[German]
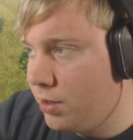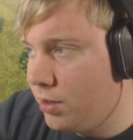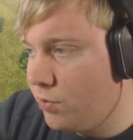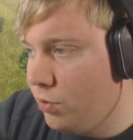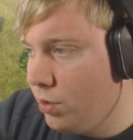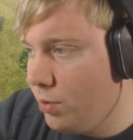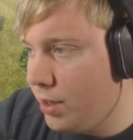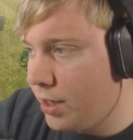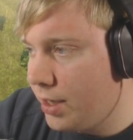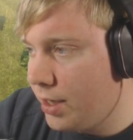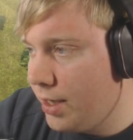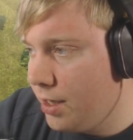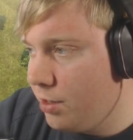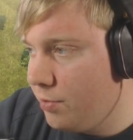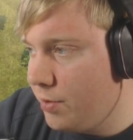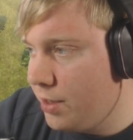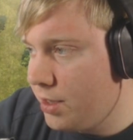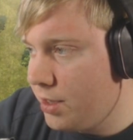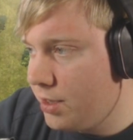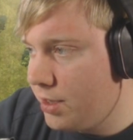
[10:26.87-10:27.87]
Ich würde aber
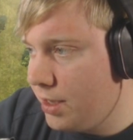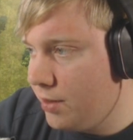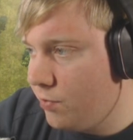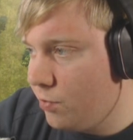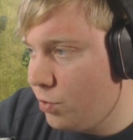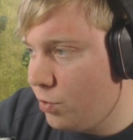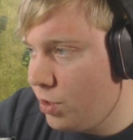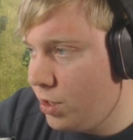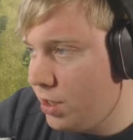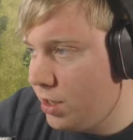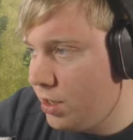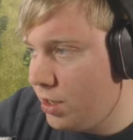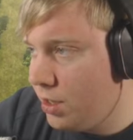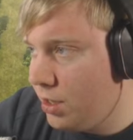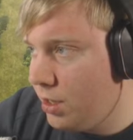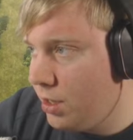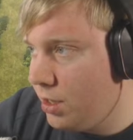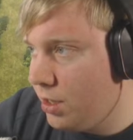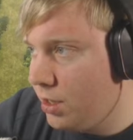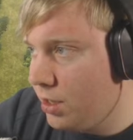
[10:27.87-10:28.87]
gerne mal sehen, wo hier
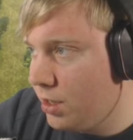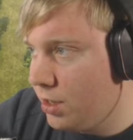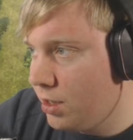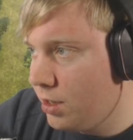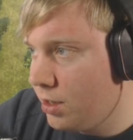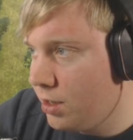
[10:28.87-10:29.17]
die...